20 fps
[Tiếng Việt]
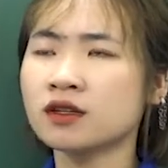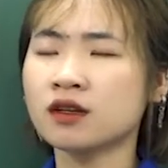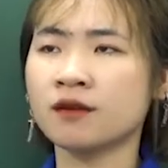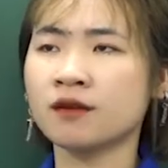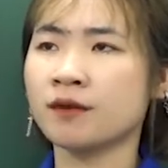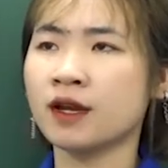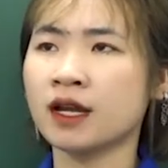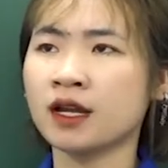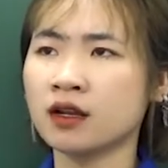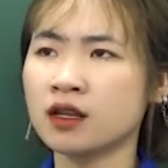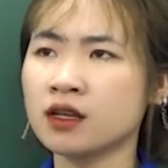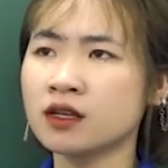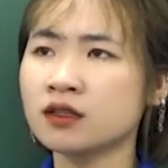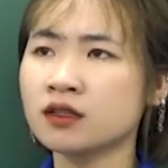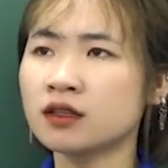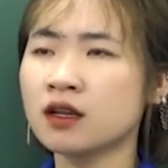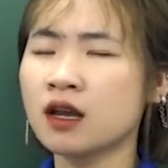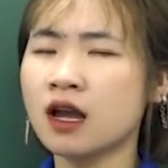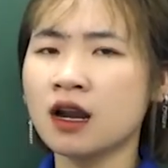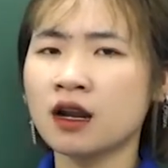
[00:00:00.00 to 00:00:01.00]
of
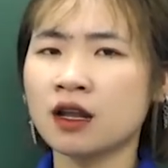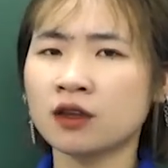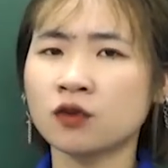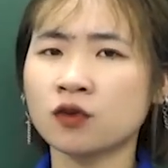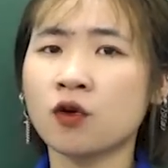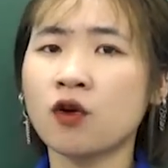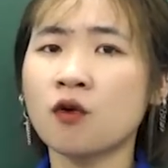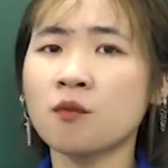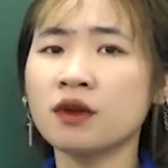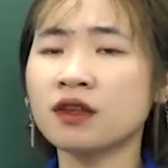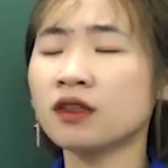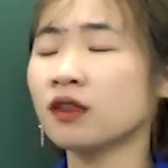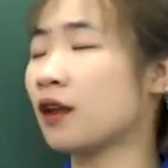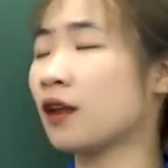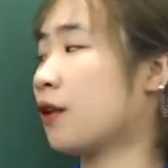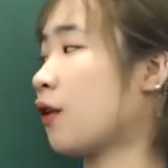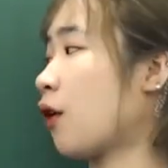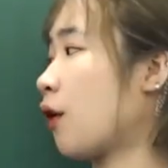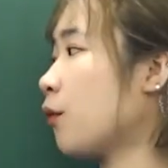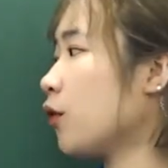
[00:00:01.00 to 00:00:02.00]
English là tôi không biết thể
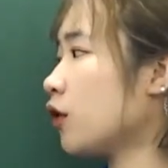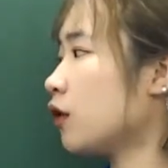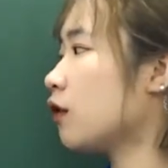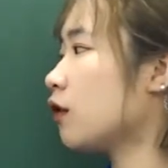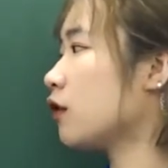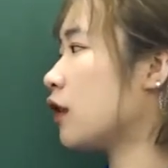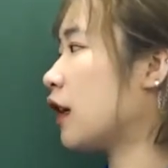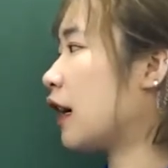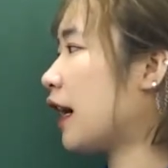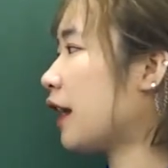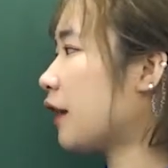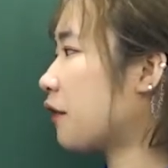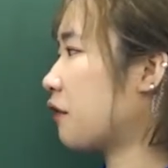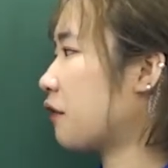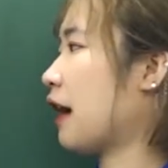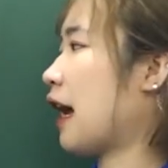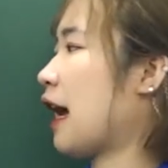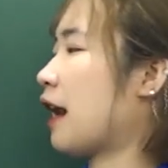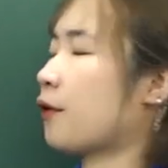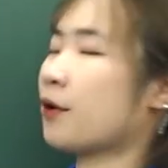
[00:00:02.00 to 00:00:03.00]
nói một từ tiếng Anh nào
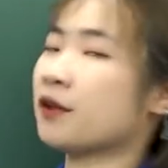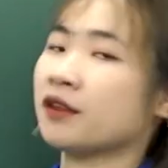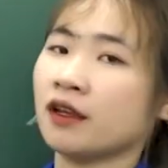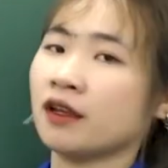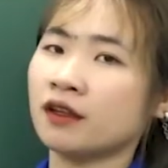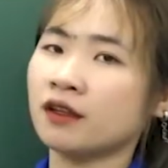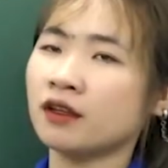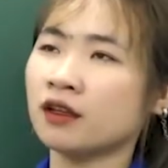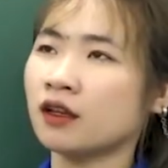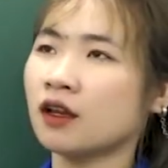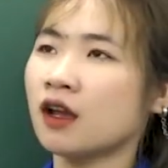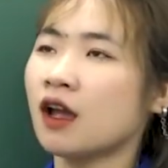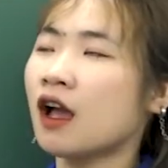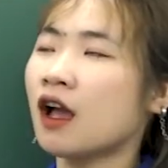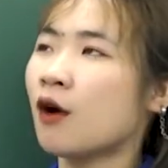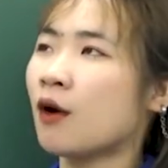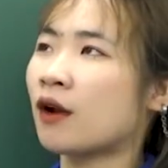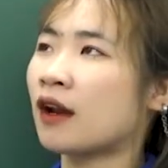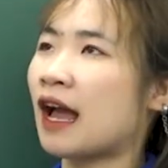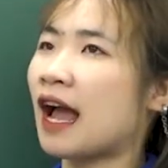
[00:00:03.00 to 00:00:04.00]
cả nói thế thì
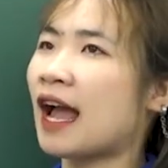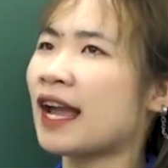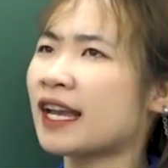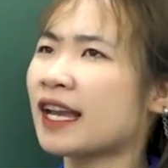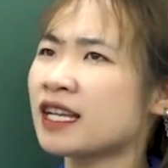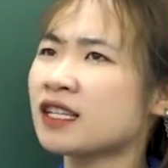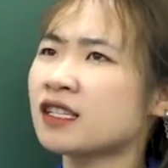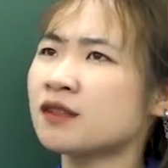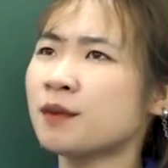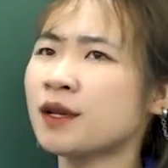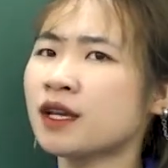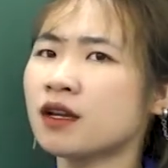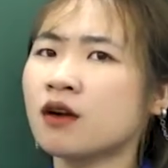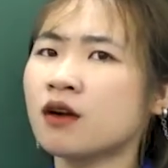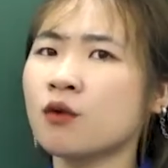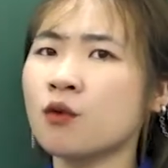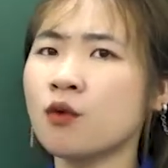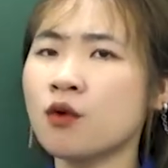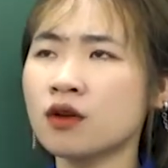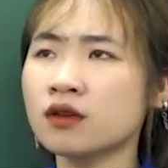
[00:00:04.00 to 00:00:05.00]
hoặc là I can speak a
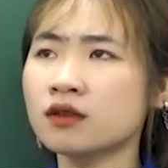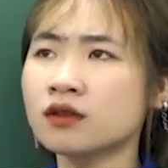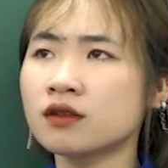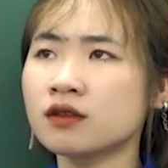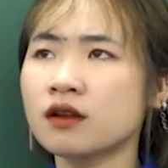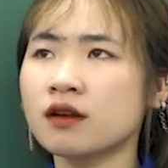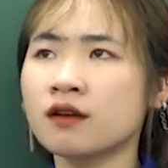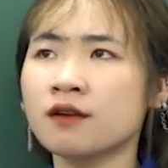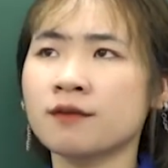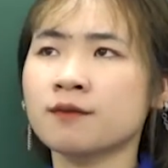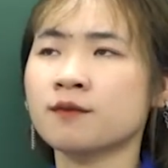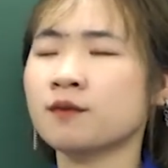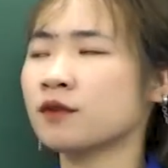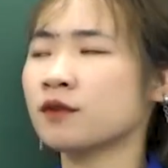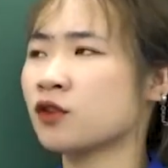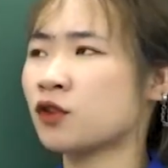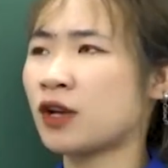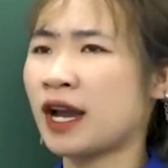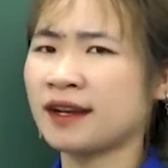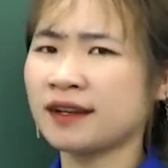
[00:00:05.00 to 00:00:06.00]
word of
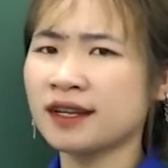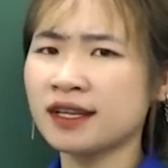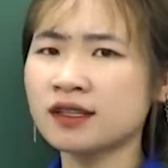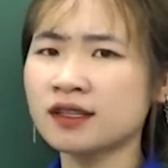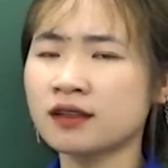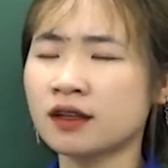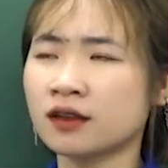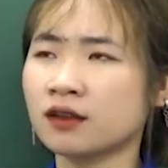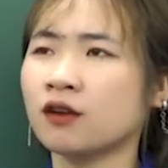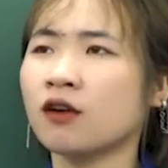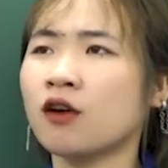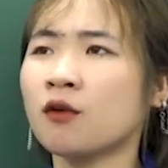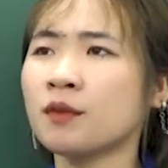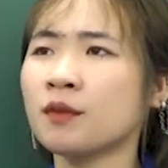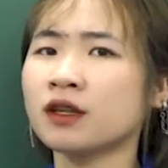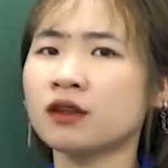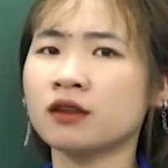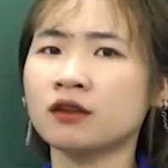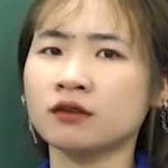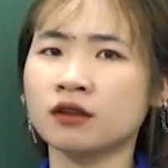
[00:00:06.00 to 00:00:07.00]
Chinese là tôi không
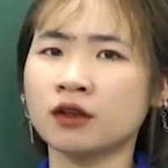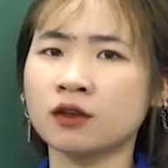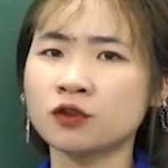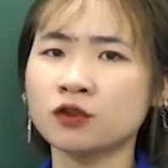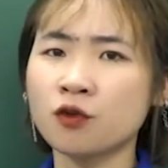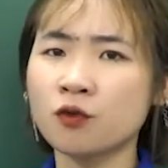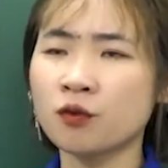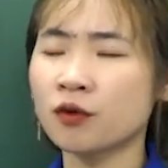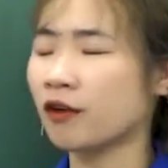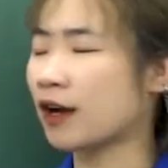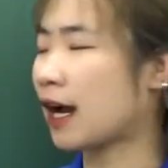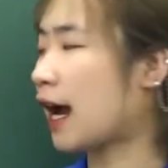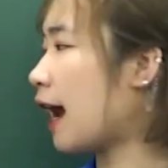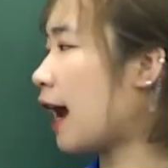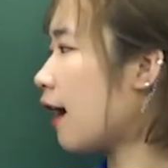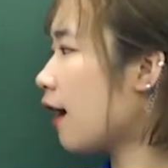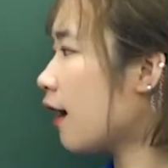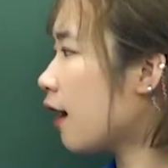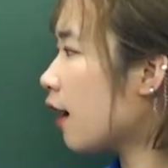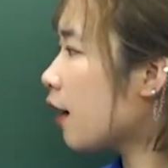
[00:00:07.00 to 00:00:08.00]
biết từ tiếng Trung nào
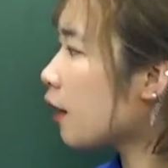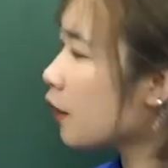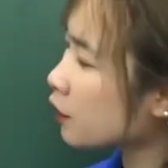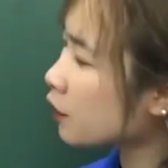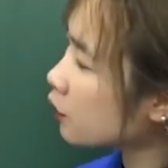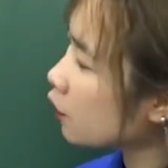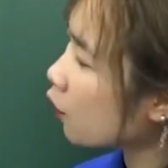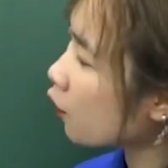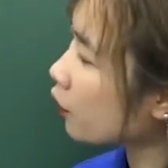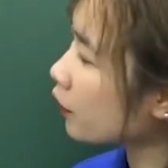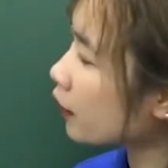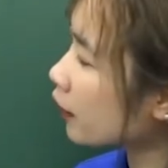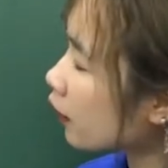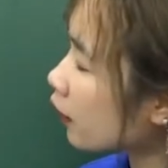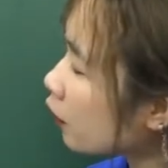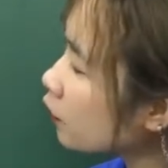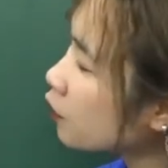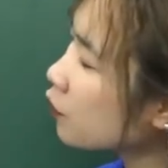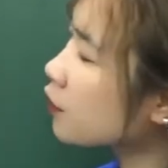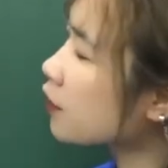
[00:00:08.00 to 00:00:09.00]
cả rồi đến
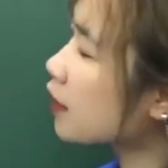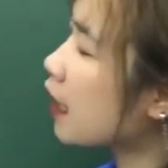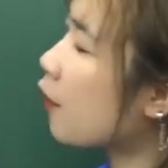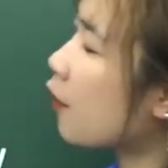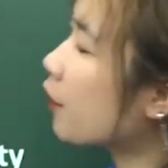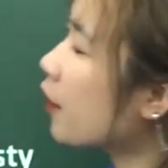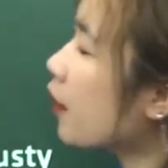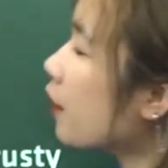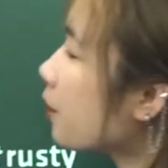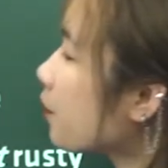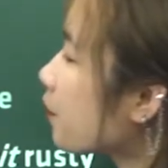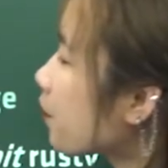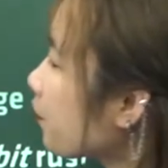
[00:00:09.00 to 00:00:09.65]
câu số 6 nào